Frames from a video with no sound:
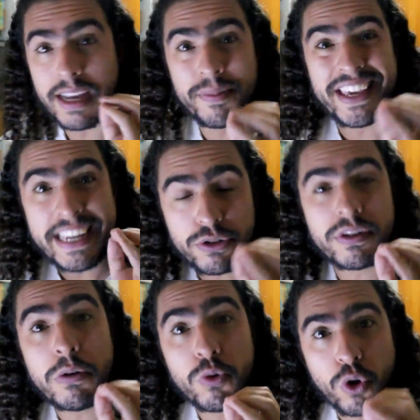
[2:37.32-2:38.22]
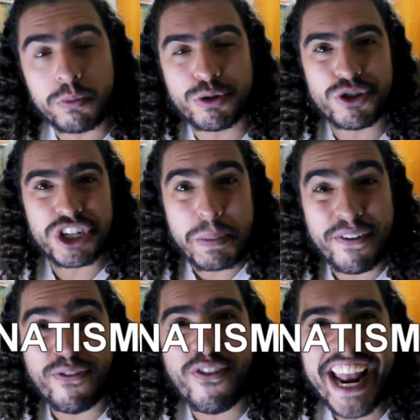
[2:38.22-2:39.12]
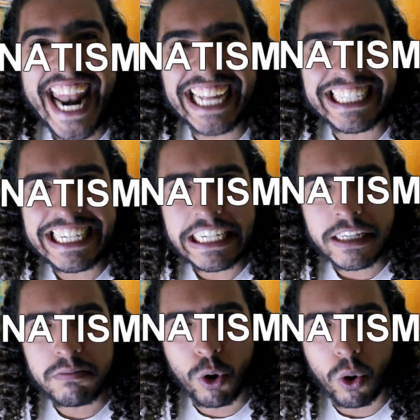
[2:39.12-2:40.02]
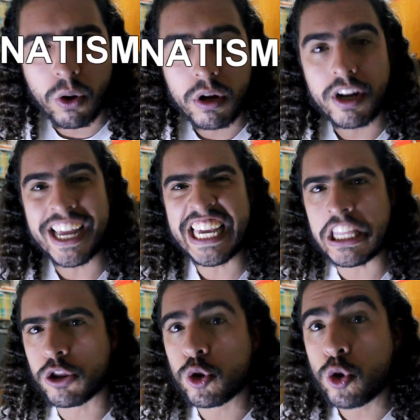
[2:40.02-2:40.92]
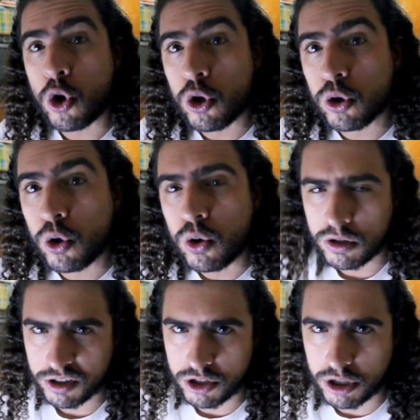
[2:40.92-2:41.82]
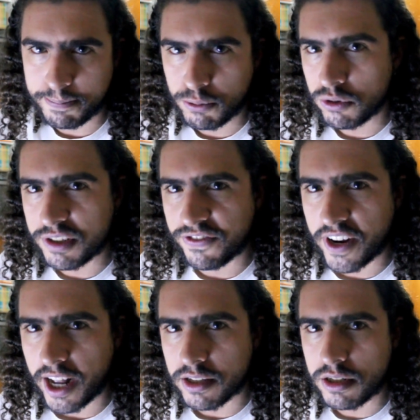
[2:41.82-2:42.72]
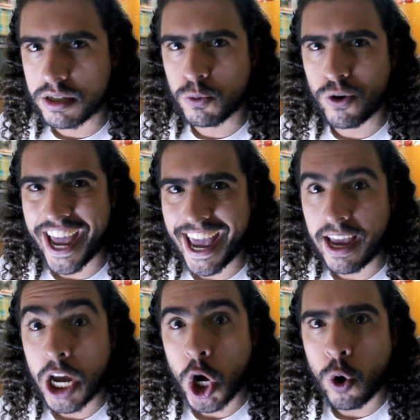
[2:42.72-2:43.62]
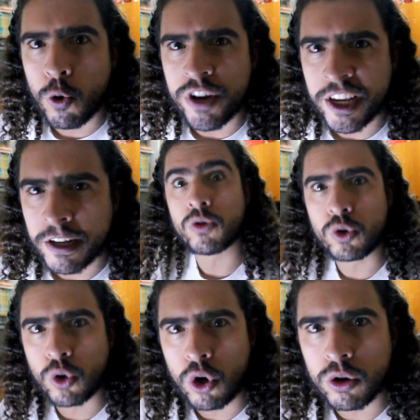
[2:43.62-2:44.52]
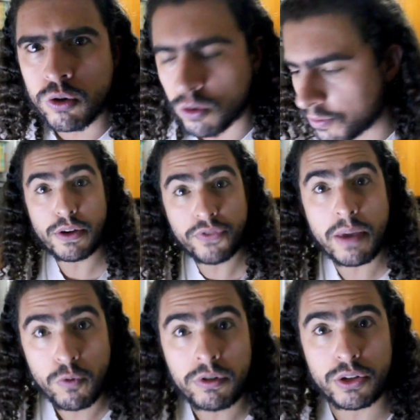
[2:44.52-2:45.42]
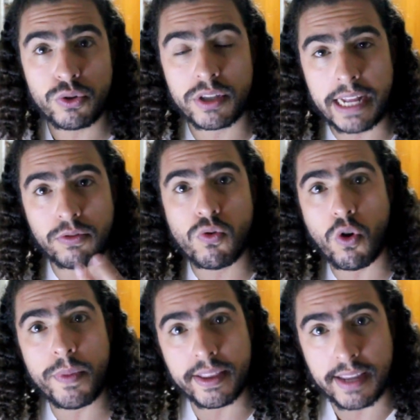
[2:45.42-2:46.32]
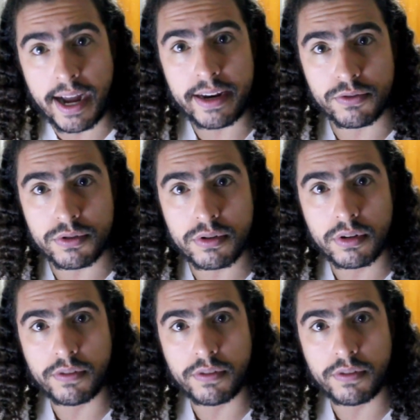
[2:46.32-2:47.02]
Sabe, isso tem um nome, isso se chama fanatismo. E todo tipo de fanatismo é ruim todo. Eu fiquei muito assustado com comentários